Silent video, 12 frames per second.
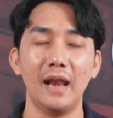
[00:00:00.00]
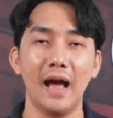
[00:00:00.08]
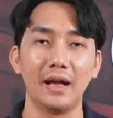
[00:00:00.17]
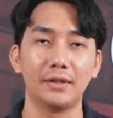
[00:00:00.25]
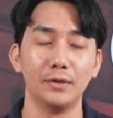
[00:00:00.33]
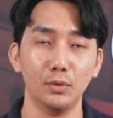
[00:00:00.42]
ห
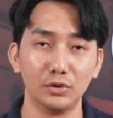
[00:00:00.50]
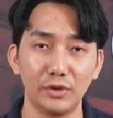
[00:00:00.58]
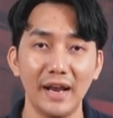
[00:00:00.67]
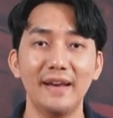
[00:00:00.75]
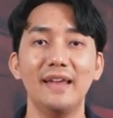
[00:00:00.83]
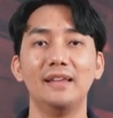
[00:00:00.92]
ลักสูตรเท
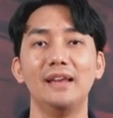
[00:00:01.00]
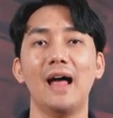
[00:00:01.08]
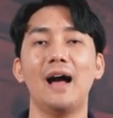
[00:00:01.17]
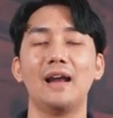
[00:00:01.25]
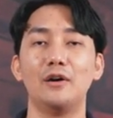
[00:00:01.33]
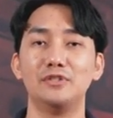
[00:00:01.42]
รนนิ่งที่
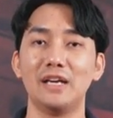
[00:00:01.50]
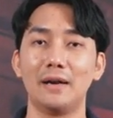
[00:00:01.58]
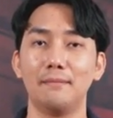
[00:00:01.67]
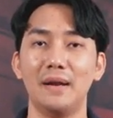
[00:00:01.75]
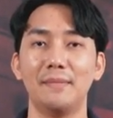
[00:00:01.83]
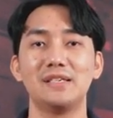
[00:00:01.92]
ทางเราจัด
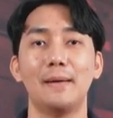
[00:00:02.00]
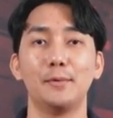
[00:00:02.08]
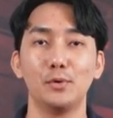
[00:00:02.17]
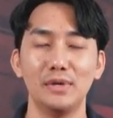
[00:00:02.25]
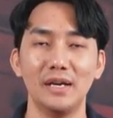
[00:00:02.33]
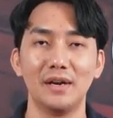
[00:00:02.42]
เป็นประ
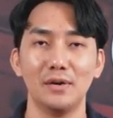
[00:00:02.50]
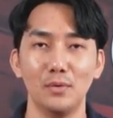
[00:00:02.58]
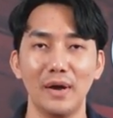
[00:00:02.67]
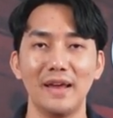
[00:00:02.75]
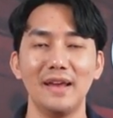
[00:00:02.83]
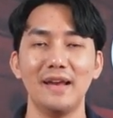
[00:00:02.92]
จำทุกเดือน
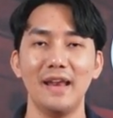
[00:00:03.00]
ด้วย